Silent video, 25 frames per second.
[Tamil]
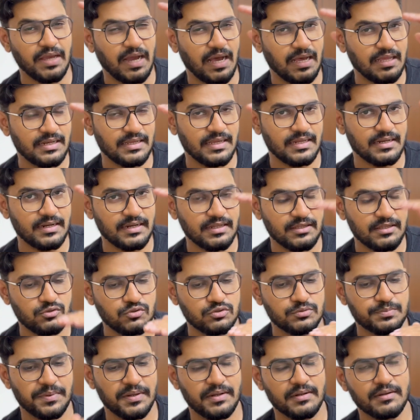அதில் என்னென்ன
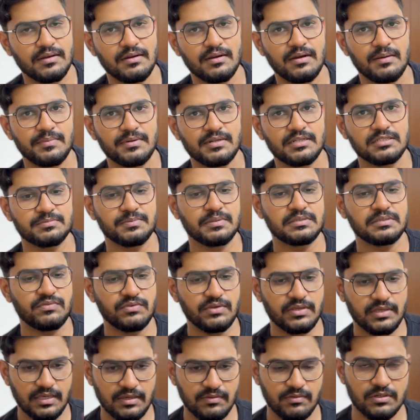யூஸ் பண்ணியிருக்காங்க அப்படிங்கிற
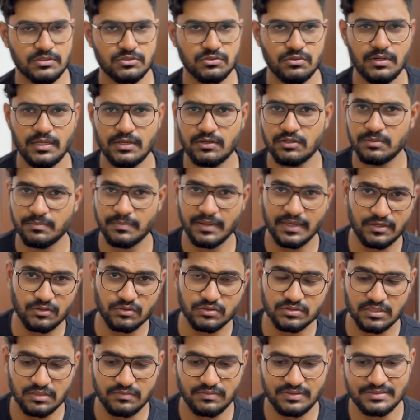ஸ்பெசிஃபிக் கீவேர்ட்ஸ் லைக் வந்து மைக்ரோ
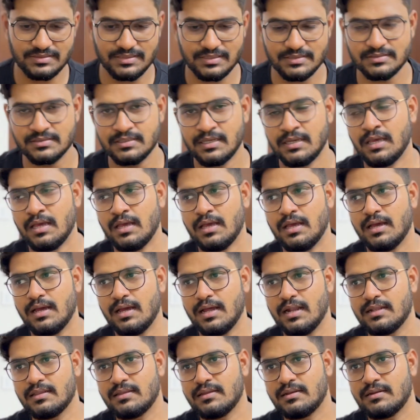சர்வீசஸ்
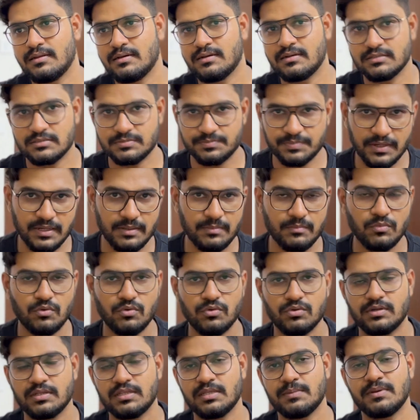அண்ட் தென் ஸ்ப்ரிங்
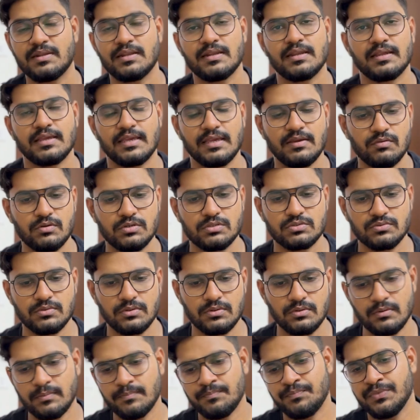பூட் இந்த மாதிரி நிறைய கீவேர்ட்ஸ்
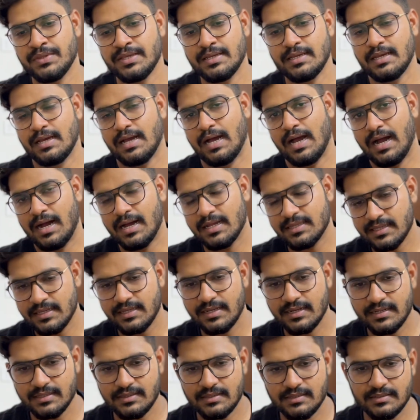வரும் அதை
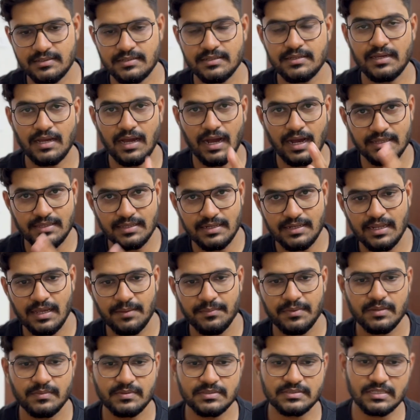எடுத்துட்டு அது
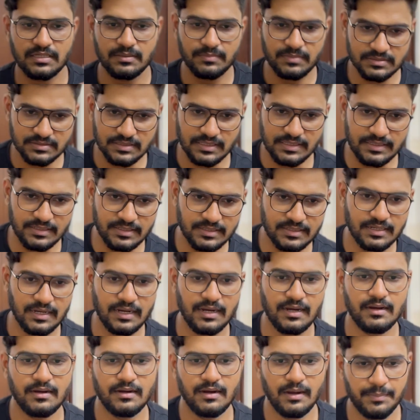எல்லாமே நம்ம சிலபஸில் இருக்கா
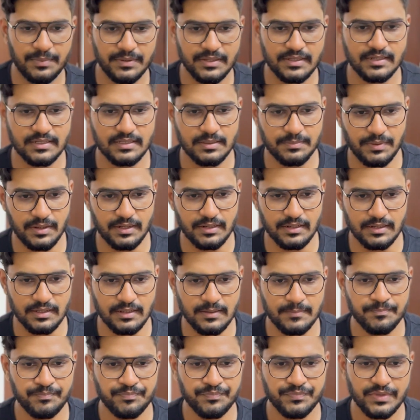அப்படிங்கிறத
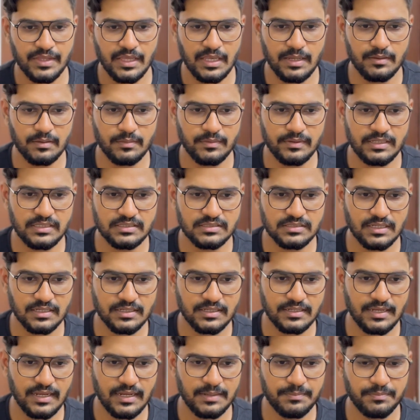பாருங்கள் ஏன்னா நம்ம இனிஷியலாக
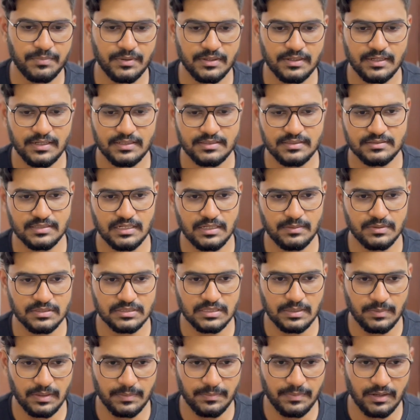க்ரியேட் பண்ண அந்த
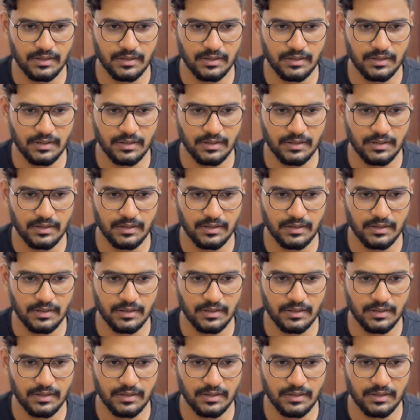சிலபஸில் போய்